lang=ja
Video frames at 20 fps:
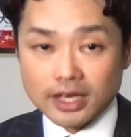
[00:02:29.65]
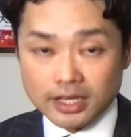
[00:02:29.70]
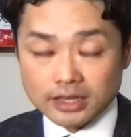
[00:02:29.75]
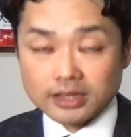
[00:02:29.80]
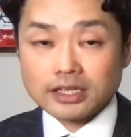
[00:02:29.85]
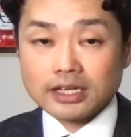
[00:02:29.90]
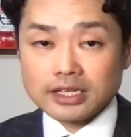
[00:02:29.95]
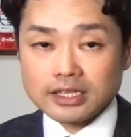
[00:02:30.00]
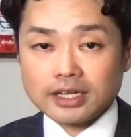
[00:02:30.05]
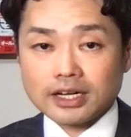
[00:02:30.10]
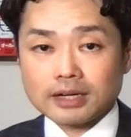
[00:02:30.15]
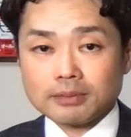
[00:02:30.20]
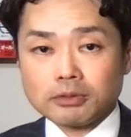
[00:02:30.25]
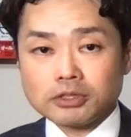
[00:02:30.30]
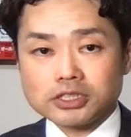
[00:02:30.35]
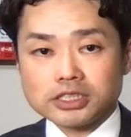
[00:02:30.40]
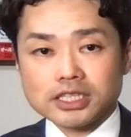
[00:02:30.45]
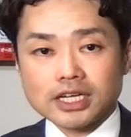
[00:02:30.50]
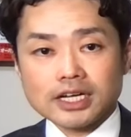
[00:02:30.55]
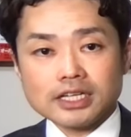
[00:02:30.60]
うん。だからも
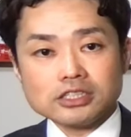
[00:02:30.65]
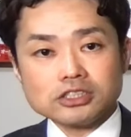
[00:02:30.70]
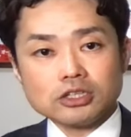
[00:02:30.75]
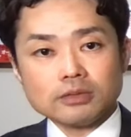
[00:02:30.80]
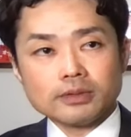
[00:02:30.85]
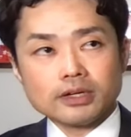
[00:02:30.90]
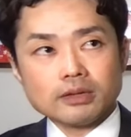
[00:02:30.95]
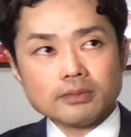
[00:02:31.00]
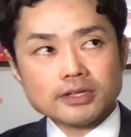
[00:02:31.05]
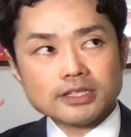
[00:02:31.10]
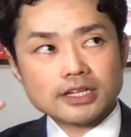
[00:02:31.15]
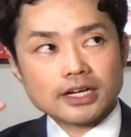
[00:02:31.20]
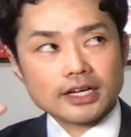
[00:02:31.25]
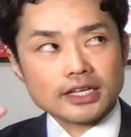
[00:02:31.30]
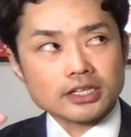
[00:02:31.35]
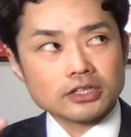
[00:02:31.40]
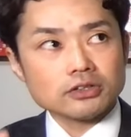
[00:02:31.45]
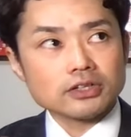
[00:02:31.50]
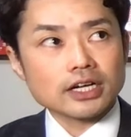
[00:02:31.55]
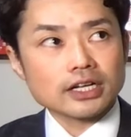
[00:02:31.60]
し愛情バロメーターが
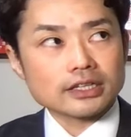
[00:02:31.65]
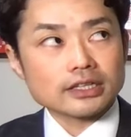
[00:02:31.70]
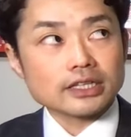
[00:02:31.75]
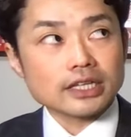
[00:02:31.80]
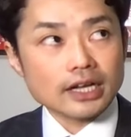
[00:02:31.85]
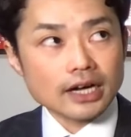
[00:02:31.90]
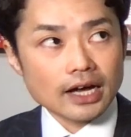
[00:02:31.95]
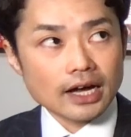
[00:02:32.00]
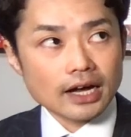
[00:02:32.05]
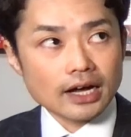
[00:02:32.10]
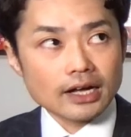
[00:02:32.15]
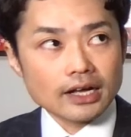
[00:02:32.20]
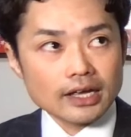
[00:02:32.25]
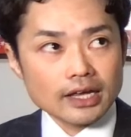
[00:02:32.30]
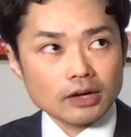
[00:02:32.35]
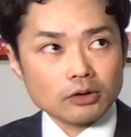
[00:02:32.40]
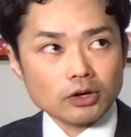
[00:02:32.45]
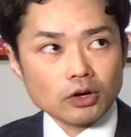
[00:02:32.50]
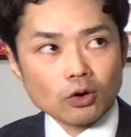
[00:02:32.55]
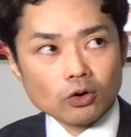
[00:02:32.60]
低かったら、
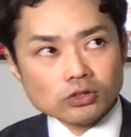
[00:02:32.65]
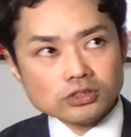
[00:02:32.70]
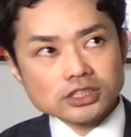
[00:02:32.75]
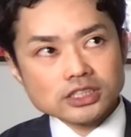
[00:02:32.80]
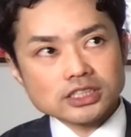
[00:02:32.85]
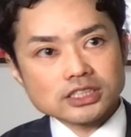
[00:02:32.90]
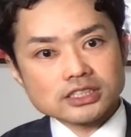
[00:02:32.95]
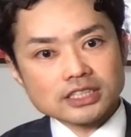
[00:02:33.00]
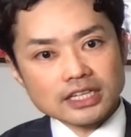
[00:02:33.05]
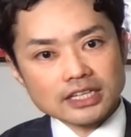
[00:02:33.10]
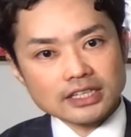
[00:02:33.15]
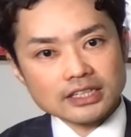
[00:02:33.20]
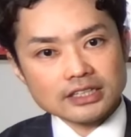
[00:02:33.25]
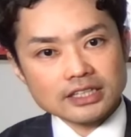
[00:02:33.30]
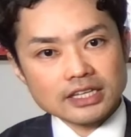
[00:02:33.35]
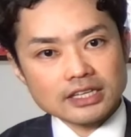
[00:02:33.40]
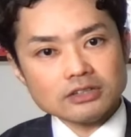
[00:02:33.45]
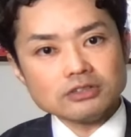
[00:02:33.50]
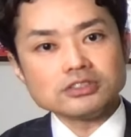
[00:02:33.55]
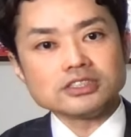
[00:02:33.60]
これ本心で言っ
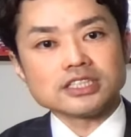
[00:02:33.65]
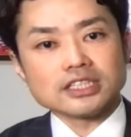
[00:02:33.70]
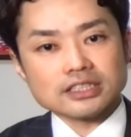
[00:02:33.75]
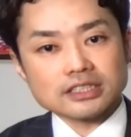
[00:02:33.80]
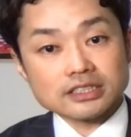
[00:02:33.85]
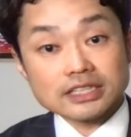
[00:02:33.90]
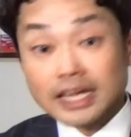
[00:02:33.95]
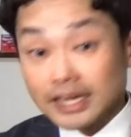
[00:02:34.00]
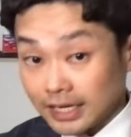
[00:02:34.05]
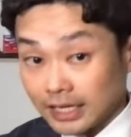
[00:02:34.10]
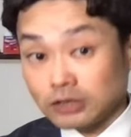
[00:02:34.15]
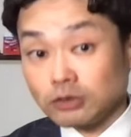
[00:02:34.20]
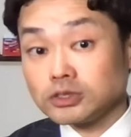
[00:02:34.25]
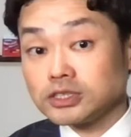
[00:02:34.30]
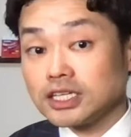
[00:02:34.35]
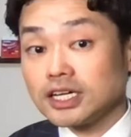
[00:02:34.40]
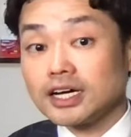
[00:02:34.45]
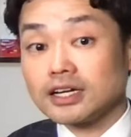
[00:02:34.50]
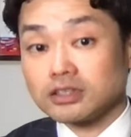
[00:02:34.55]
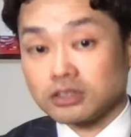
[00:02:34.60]
ているんじゃない可能
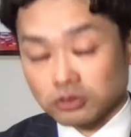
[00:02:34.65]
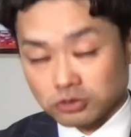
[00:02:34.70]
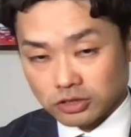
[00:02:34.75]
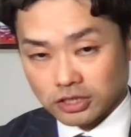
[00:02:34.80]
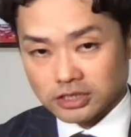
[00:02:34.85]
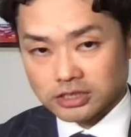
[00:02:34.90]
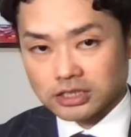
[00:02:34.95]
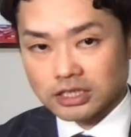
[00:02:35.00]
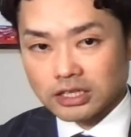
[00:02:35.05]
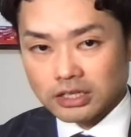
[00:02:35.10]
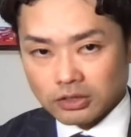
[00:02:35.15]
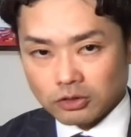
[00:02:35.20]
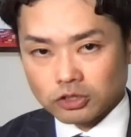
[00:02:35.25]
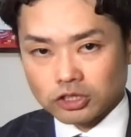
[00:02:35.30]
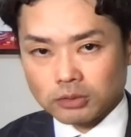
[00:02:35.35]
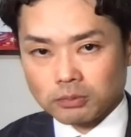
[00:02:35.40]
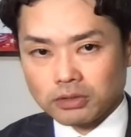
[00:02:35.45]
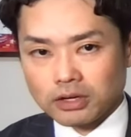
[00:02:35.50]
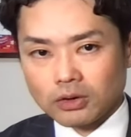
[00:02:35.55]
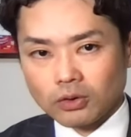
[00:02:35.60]
性があるってことです。子
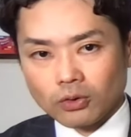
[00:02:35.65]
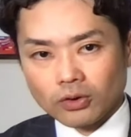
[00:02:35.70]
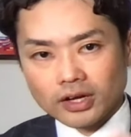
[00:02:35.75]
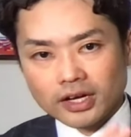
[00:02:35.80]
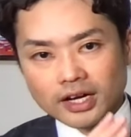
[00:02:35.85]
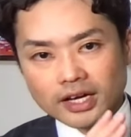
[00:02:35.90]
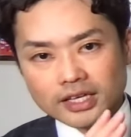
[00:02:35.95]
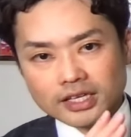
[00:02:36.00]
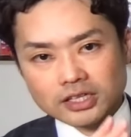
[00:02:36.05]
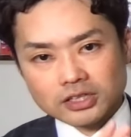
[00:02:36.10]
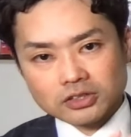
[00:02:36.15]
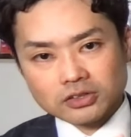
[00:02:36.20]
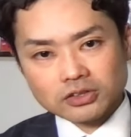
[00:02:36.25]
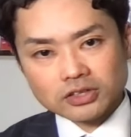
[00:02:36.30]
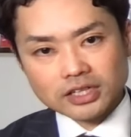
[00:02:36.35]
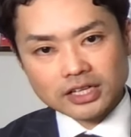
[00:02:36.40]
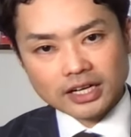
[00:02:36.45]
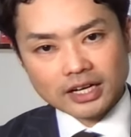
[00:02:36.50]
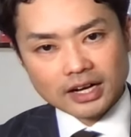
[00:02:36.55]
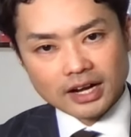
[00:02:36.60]
供はこれが低
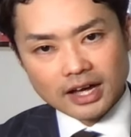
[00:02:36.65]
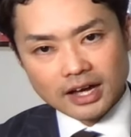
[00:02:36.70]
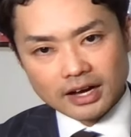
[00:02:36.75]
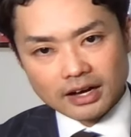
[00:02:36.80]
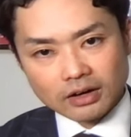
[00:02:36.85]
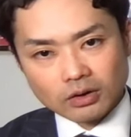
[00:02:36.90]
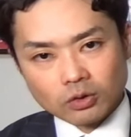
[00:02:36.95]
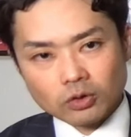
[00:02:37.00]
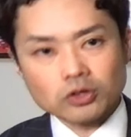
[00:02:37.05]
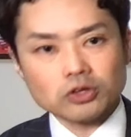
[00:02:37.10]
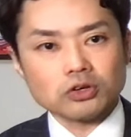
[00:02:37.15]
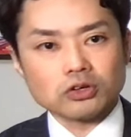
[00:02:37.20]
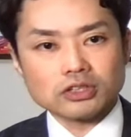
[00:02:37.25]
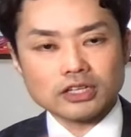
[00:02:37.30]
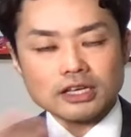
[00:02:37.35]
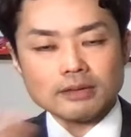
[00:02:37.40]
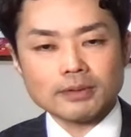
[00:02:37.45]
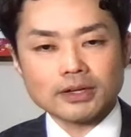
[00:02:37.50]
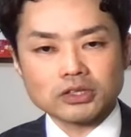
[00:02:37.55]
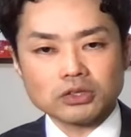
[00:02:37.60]
いから、こういうような
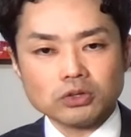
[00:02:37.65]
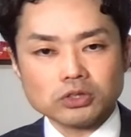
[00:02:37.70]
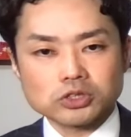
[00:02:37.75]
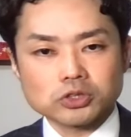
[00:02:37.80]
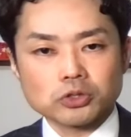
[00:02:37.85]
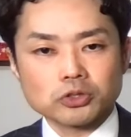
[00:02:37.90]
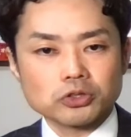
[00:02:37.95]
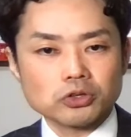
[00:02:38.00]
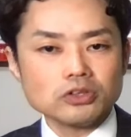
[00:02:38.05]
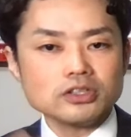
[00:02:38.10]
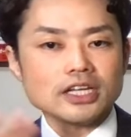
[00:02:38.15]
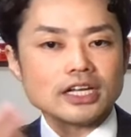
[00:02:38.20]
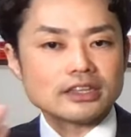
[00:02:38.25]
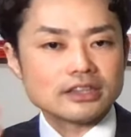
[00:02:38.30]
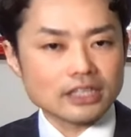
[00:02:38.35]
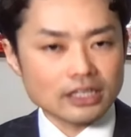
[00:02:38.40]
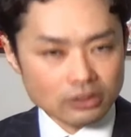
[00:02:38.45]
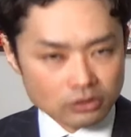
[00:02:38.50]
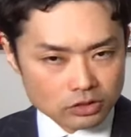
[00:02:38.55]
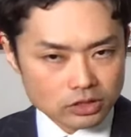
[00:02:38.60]
今の状況になっ
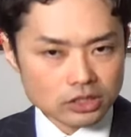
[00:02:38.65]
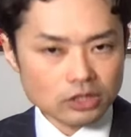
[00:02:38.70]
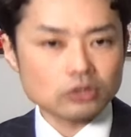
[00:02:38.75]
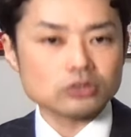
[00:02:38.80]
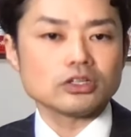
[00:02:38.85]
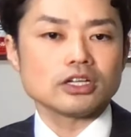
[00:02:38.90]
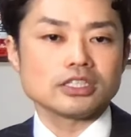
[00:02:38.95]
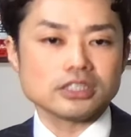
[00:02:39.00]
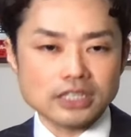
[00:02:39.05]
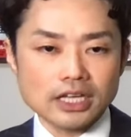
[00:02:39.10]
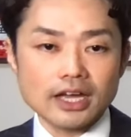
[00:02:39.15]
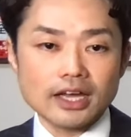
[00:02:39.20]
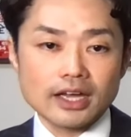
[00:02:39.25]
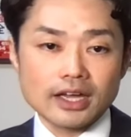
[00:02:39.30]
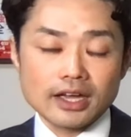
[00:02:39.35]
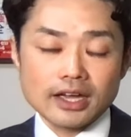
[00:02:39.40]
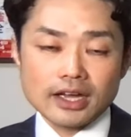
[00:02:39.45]
ているってことですね。